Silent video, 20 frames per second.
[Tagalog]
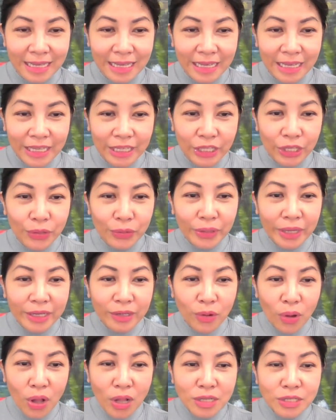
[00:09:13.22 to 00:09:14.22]
You can
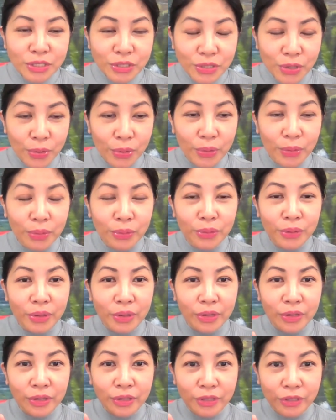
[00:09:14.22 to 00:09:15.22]
also
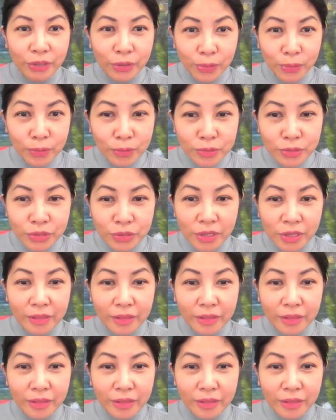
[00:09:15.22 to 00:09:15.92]
use